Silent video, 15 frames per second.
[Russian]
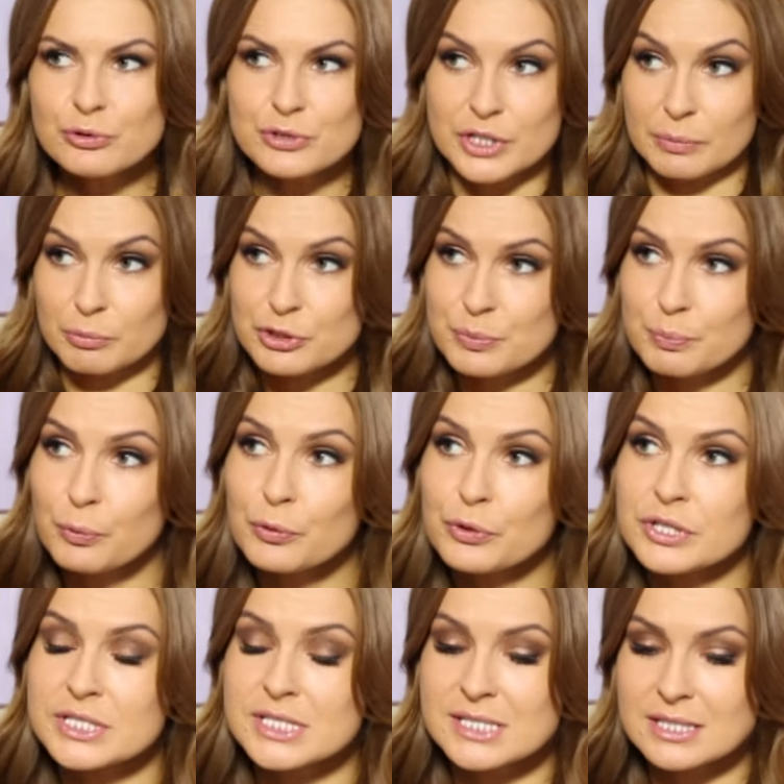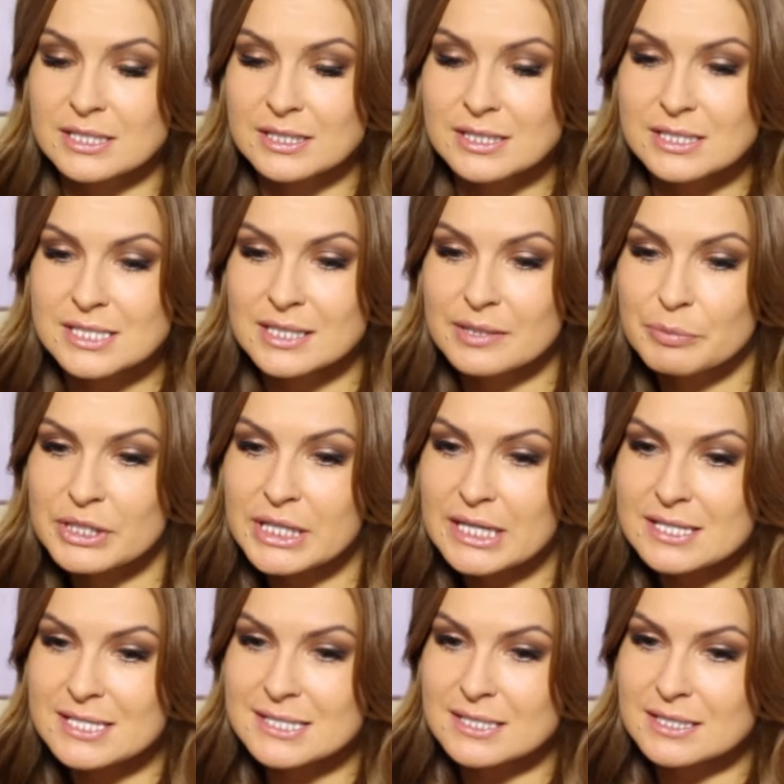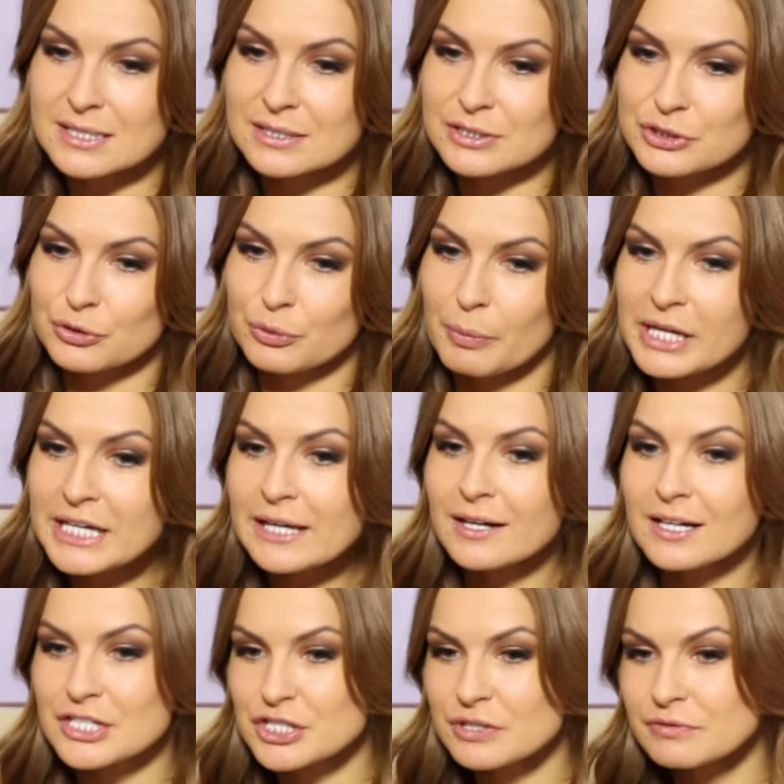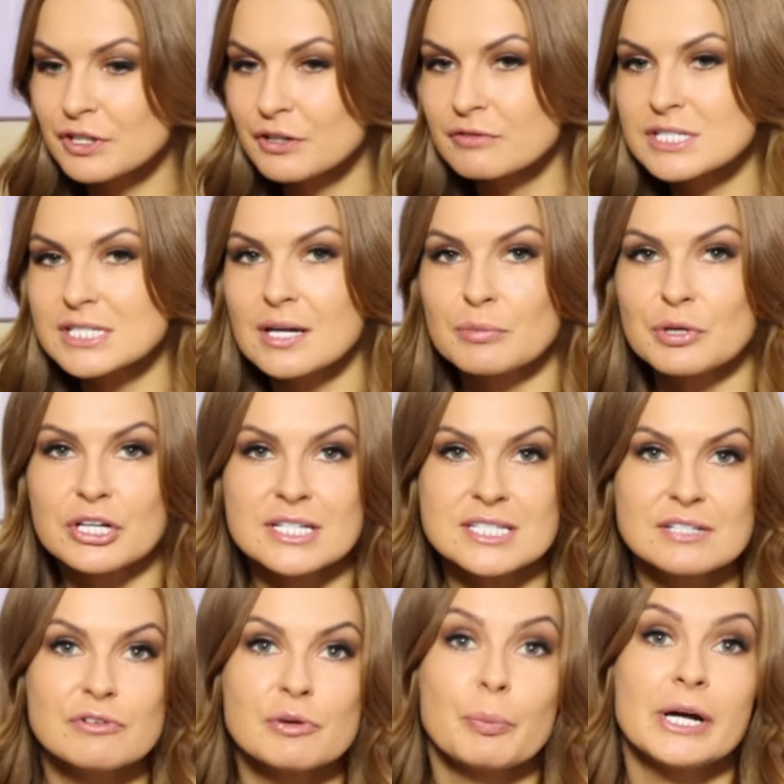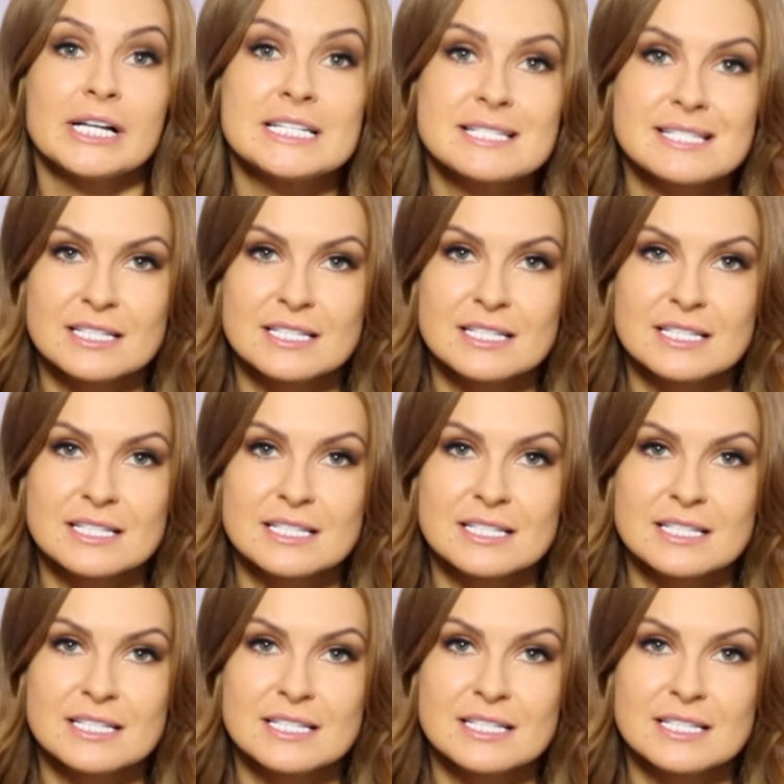с тобой спорить э, с номинацией, что Мария Кожевникова самый красивый политик